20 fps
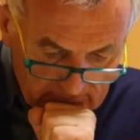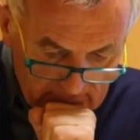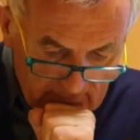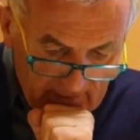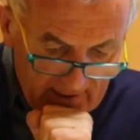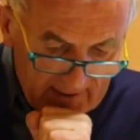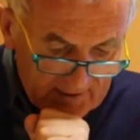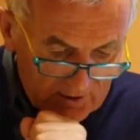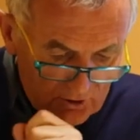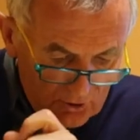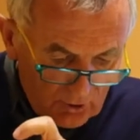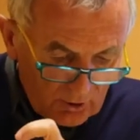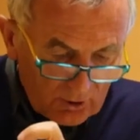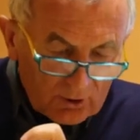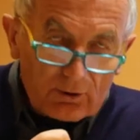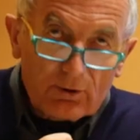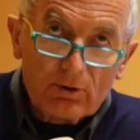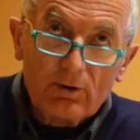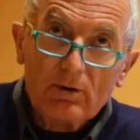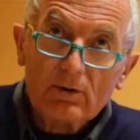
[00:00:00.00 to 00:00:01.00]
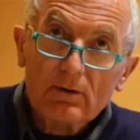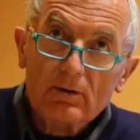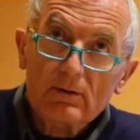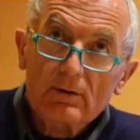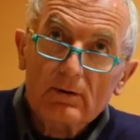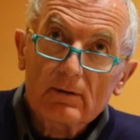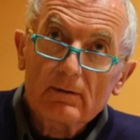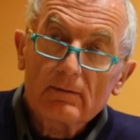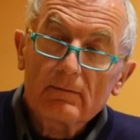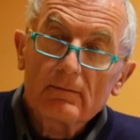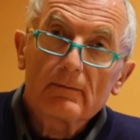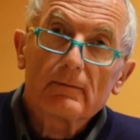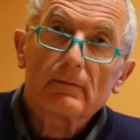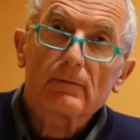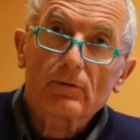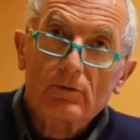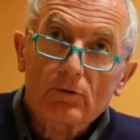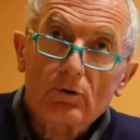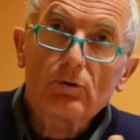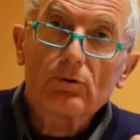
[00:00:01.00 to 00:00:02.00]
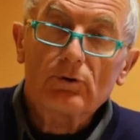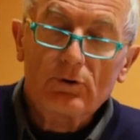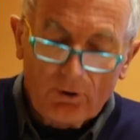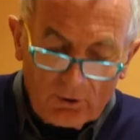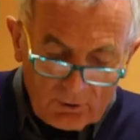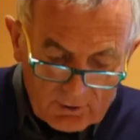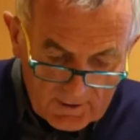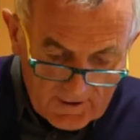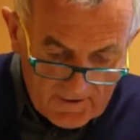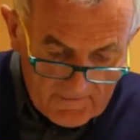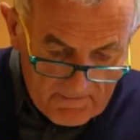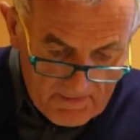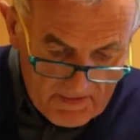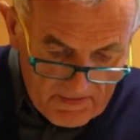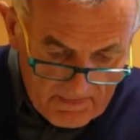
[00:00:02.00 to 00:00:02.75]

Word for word: ma è risorto con noi.